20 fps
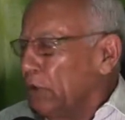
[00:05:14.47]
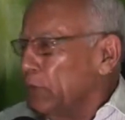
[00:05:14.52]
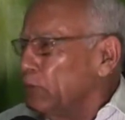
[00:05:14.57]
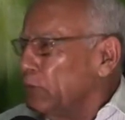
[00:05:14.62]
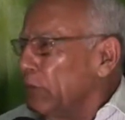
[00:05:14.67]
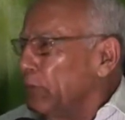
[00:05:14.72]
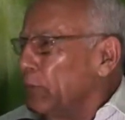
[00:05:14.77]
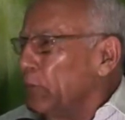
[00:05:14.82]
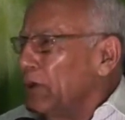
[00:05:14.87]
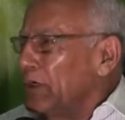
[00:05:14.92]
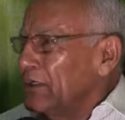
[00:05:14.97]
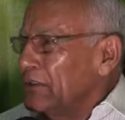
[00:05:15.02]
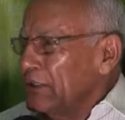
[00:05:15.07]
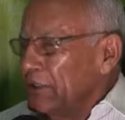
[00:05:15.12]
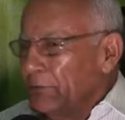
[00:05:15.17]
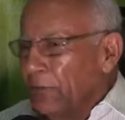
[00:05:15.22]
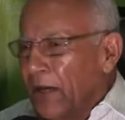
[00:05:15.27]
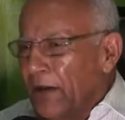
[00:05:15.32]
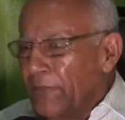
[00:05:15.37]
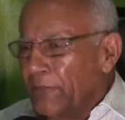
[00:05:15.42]
No es por el
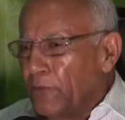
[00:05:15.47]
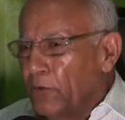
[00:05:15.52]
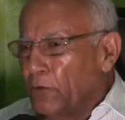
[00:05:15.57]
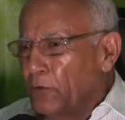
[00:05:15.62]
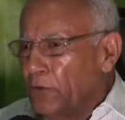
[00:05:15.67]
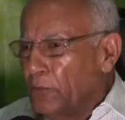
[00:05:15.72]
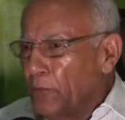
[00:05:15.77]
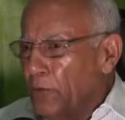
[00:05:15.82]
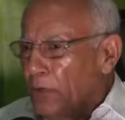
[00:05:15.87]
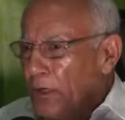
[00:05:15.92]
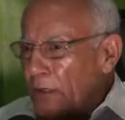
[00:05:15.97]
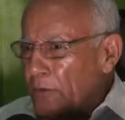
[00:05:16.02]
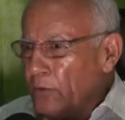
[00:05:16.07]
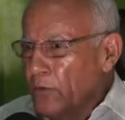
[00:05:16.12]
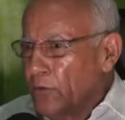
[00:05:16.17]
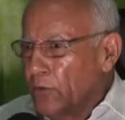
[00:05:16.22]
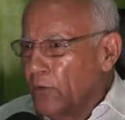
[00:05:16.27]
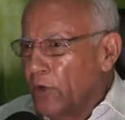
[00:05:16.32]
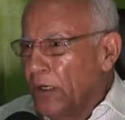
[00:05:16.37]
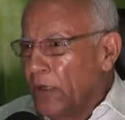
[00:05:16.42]
semáforo ni por la
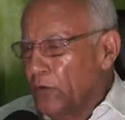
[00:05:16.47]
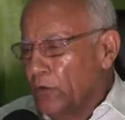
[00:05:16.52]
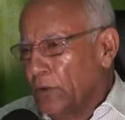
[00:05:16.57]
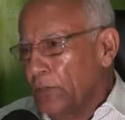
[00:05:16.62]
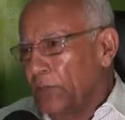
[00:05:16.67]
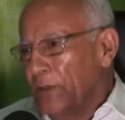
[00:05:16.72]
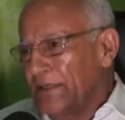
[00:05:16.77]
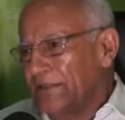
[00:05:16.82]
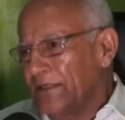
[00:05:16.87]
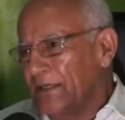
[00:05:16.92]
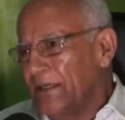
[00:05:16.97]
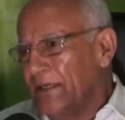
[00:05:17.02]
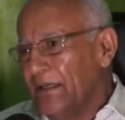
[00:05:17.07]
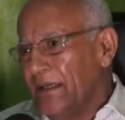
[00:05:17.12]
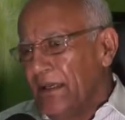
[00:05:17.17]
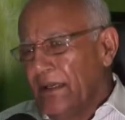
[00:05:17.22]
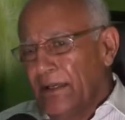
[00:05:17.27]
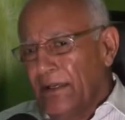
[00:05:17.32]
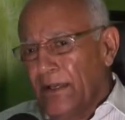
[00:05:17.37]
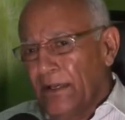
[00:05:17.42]
luz roja, lo que pasa es
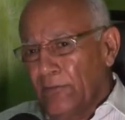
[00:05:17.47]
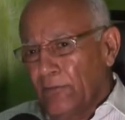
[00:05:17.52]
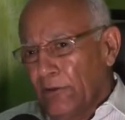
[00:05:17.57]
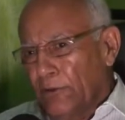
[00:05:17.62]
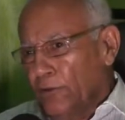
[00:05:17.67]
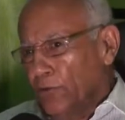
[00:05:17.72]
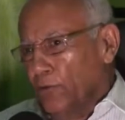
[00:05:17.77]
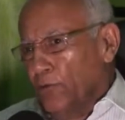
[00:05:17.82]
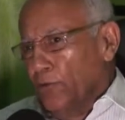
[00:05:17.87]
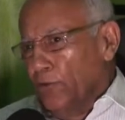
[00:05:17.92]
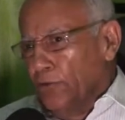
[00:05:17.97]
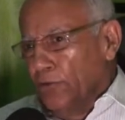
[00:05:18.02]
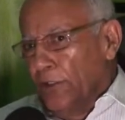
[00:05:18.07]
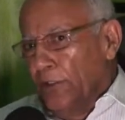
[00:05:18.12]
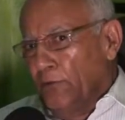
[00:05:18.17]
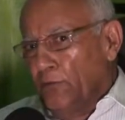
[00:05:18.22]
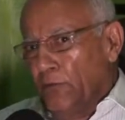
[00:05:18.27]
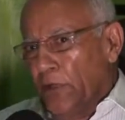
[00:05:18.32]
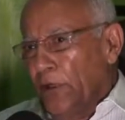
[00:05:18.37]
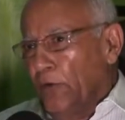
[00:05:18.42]
que cuando uno
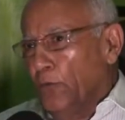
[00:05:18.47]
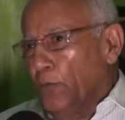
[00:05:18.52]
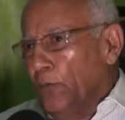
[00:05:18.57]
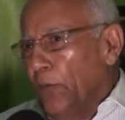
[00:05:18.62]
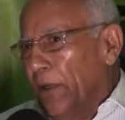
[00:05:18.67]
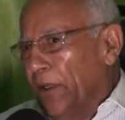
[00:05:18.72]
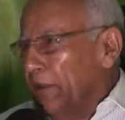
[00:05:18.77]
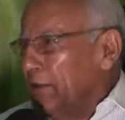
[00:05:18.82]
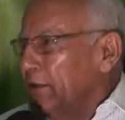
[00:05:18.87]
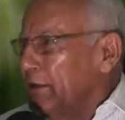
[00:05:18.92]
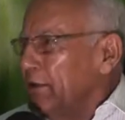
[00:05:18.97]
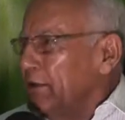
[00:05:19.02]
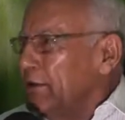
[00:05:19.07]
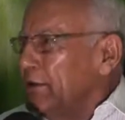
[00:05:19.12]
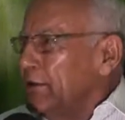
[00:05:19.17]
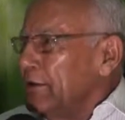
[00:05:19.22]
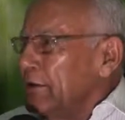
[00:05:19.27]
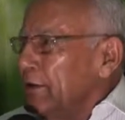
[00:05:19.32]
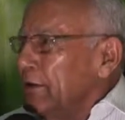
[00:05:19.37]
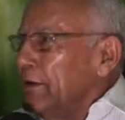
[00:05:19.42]
tiene una luz verde,
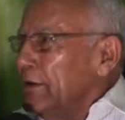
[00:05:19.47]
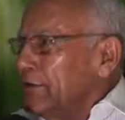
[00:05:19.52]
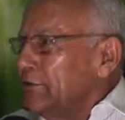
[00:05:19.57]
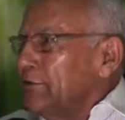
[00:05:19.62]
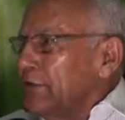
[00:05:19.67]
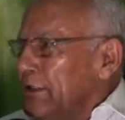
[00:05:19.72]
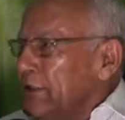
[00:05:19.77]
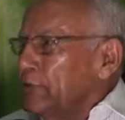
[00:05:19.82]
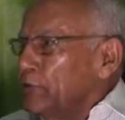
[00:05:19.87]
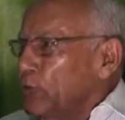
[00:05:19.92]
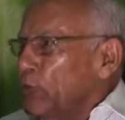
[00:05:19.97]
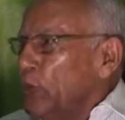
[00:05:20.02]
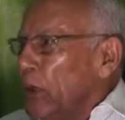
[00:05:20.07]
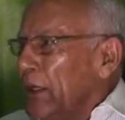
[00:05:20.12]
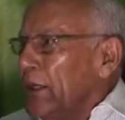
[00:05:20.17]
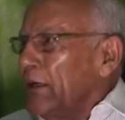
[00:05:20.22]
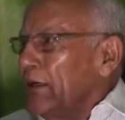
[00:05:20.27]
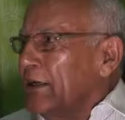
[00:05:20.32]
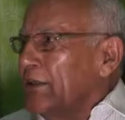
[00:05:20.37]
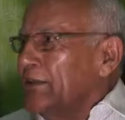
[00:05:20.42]
es, tú
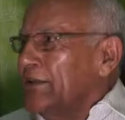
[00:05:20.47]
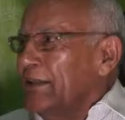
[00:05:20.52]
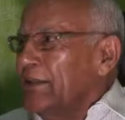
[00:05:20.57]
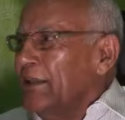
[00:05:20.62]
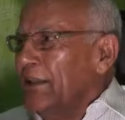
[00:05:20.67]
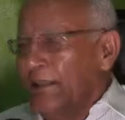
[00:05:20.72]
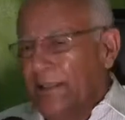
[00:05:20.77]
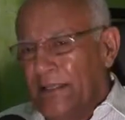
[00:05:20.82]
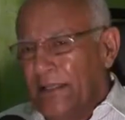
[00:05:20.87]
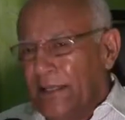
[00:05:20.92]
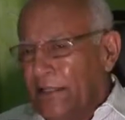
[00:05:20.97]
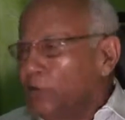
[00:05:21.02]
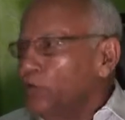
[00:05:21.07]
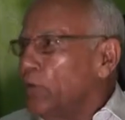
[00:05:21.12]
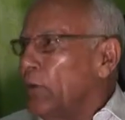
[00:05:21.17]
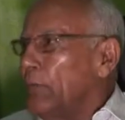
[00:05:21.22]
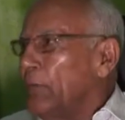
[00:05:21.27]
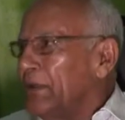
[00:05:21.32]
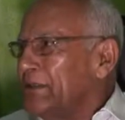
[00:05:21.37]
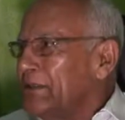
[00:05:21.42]
eres el que tiene
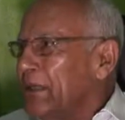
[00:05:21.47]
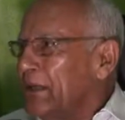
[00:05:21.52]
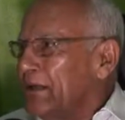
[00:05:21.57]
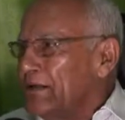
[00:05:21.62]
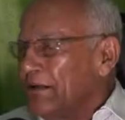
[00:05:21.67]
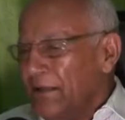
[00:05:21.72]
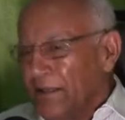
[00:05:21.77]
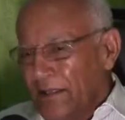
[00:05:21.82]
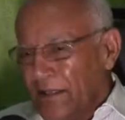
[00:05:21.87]
derecho a pasar.